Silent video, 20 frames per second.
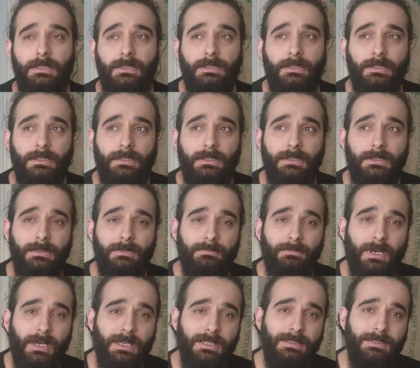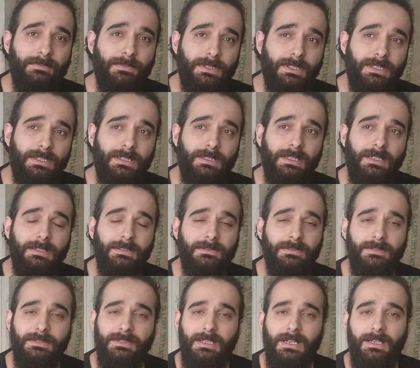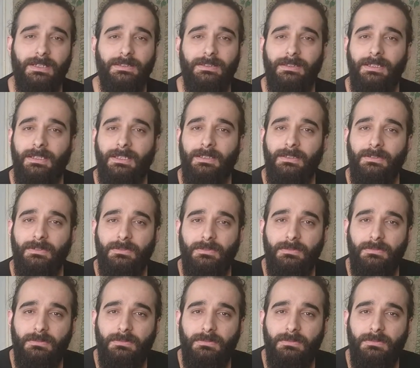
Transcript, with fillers: e, bazı makineler saatte